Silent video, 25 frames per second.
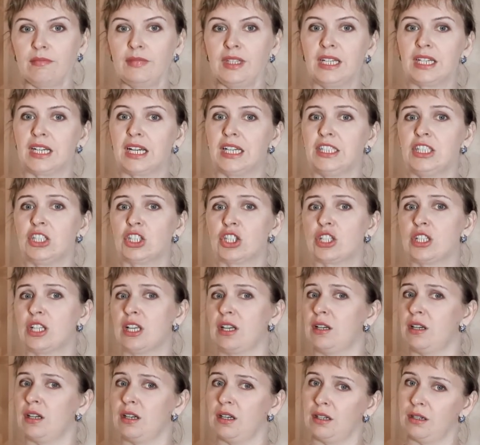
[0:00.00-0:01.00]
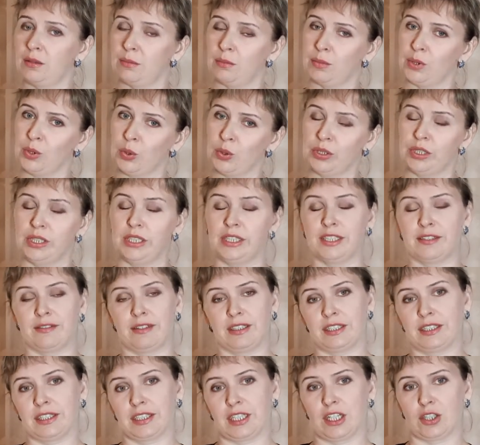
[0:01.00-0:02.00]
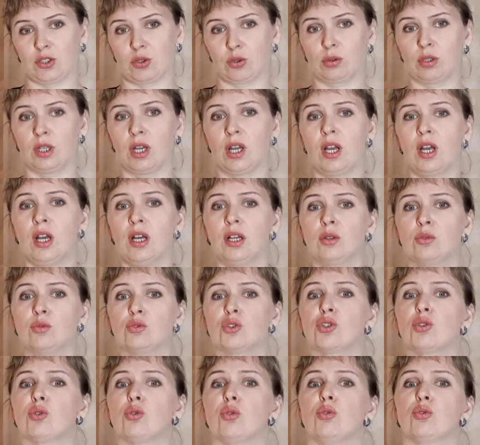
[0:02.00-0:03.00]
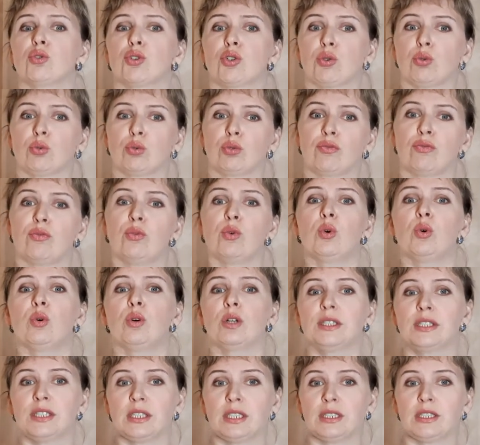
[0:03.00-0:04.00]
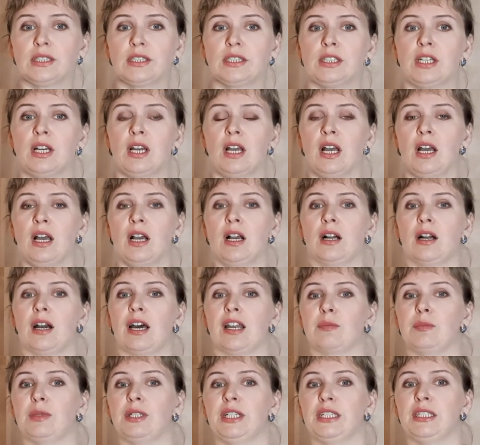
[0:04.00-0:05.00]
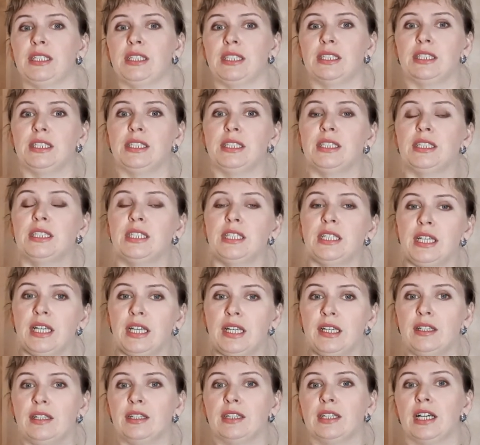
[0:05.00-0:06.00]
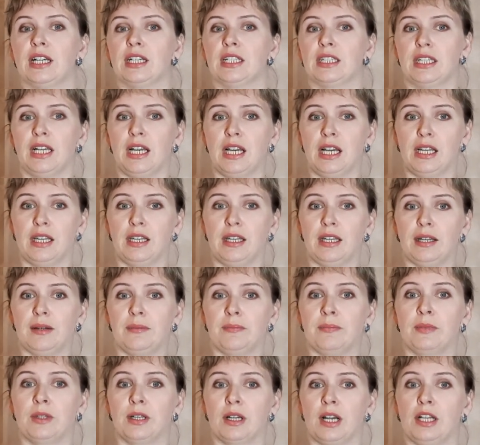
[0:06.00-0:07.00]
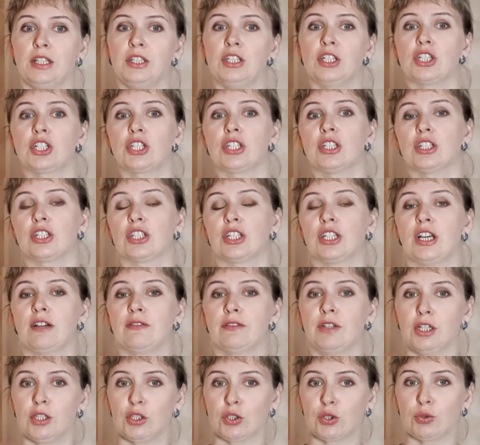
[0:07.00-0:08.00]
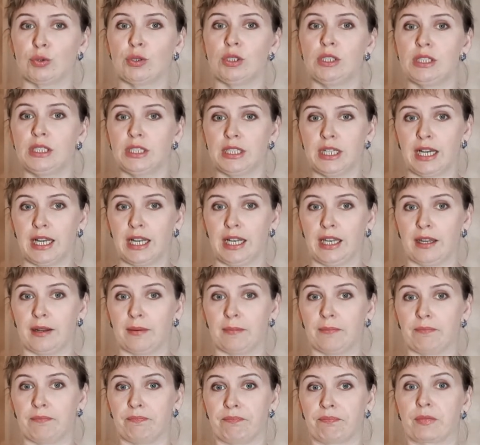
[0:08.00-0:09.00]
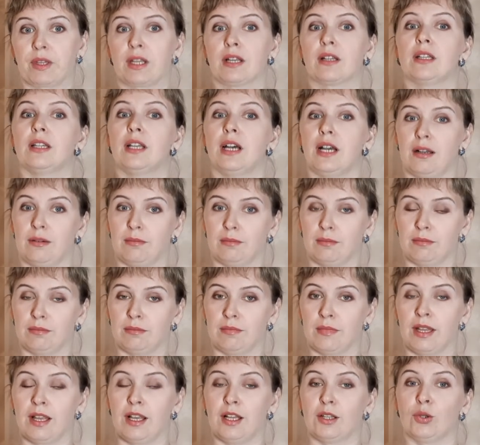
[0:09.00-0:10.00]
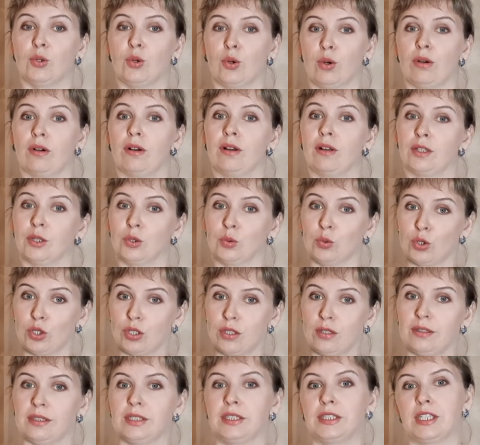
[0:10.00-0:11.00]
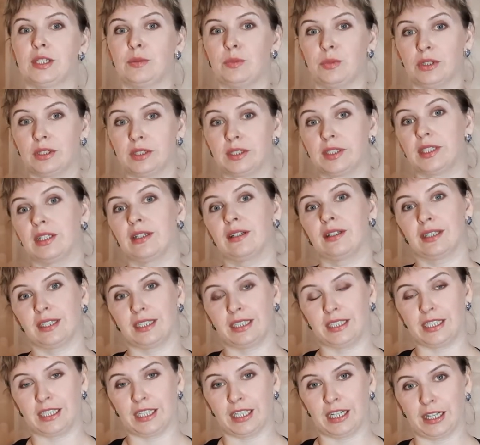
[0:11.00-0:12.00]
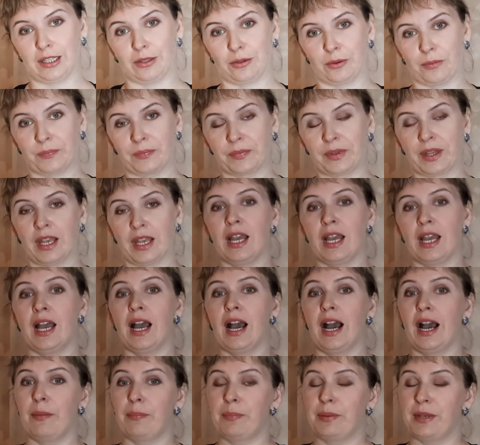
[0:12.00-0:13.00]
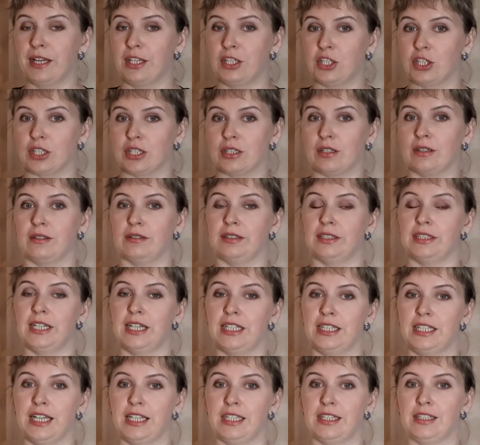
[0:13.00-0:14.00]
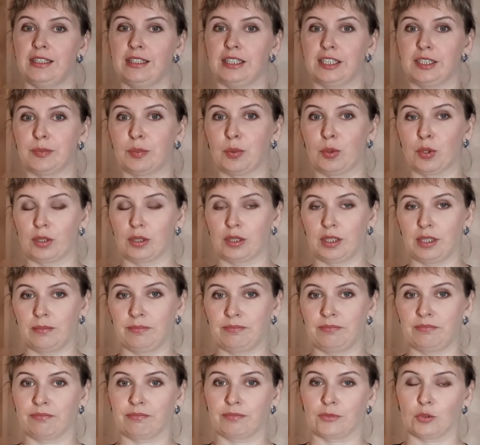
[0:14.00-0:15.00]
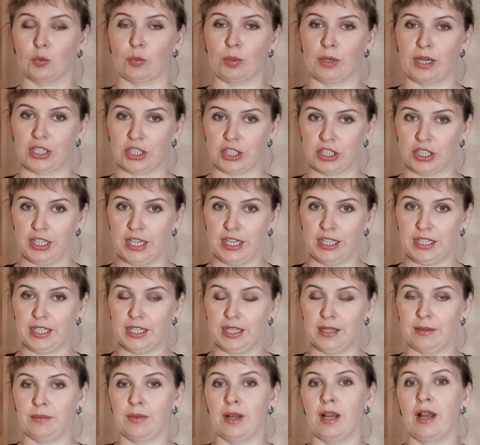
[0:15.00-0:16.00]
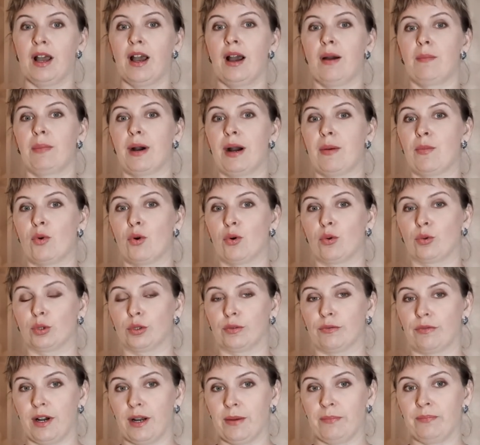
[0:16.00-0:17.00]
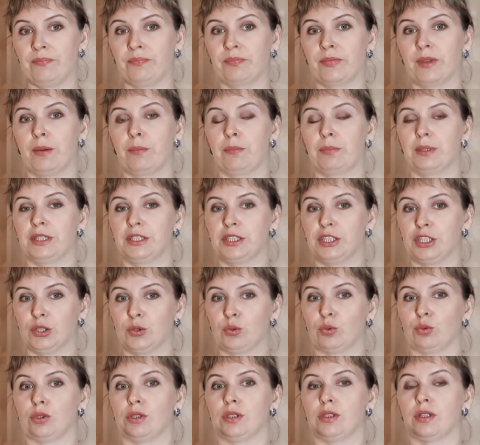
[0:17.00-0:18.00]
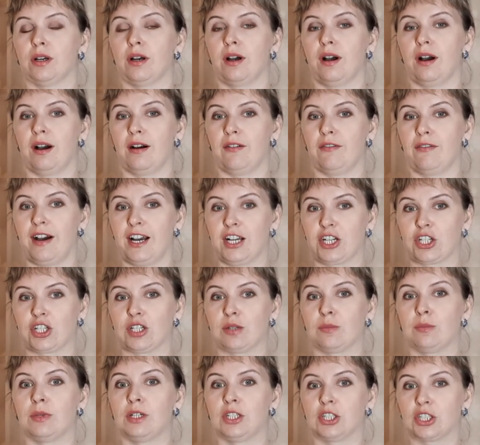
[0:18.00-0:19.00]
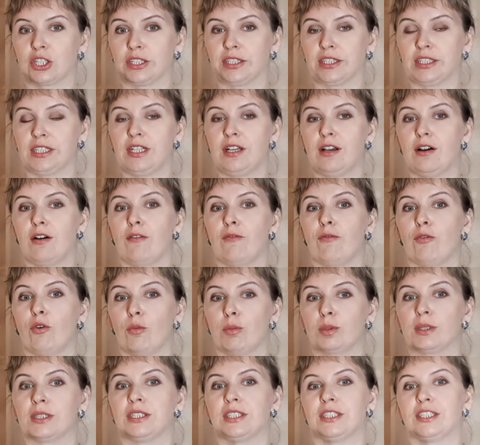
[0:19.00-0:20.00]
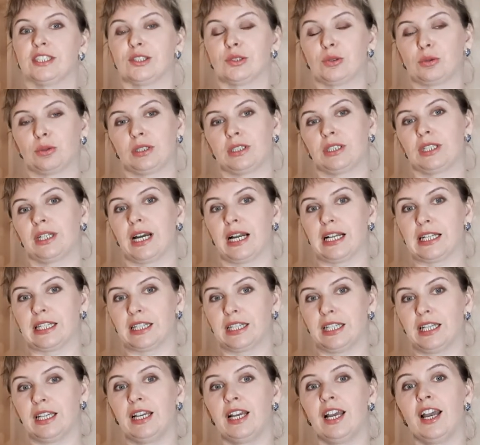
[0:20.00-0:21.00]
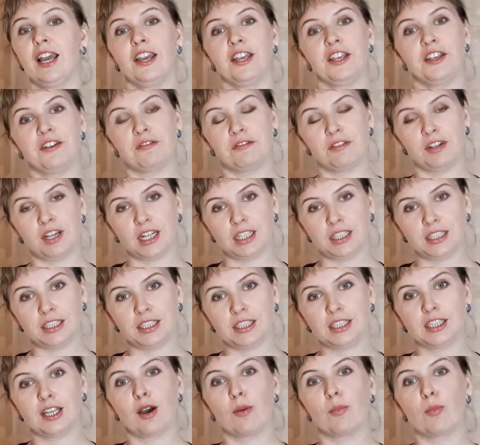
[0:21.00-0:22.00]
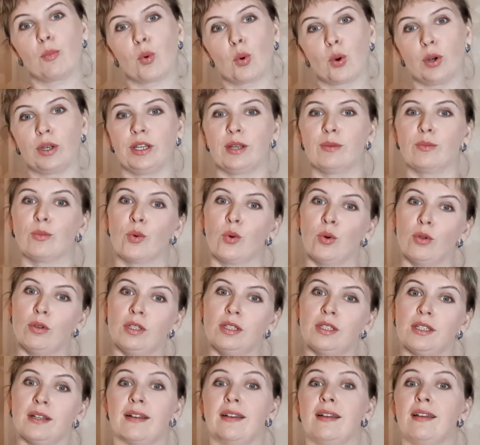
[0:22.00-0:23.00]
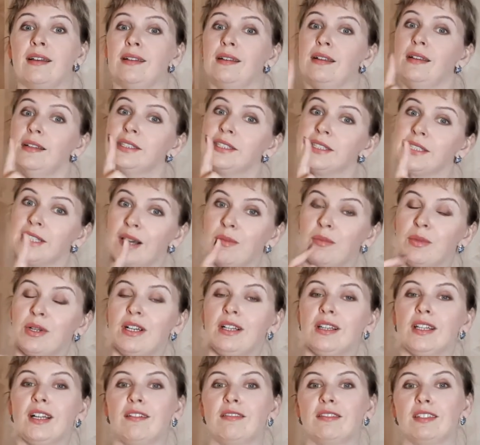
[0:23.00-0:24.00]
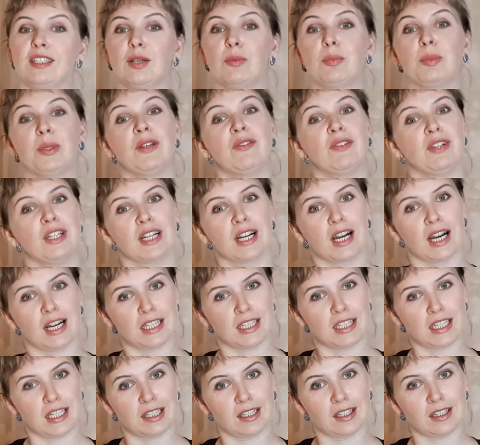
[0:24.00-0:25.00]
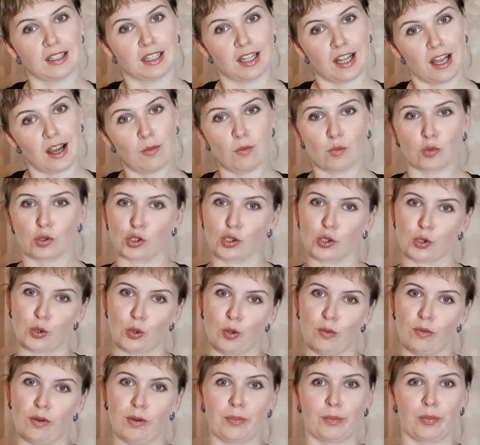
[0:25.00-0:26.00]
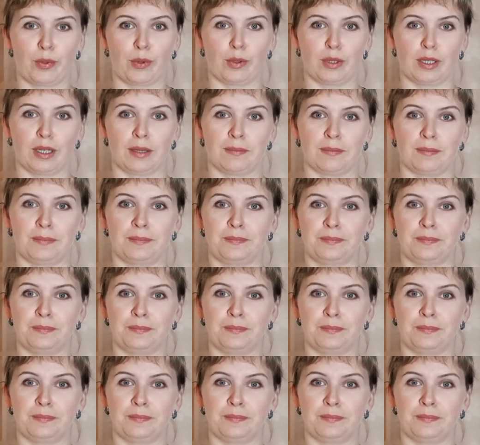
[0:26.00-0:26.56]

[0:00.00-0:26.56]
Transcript: Конечно, многие из вас скажут, ну что уж тут возраст, кормление детей и так далее. Конечно же, я выгляжу не идеально. Да, но нужно стремиться к идеалу. Опять же, занятия спортом, упражнения помогут вам подтянуть а, ваши мышцы в области зоны декольте и выглядеть более молодо и, самое главное, привлекательно для мужского пола.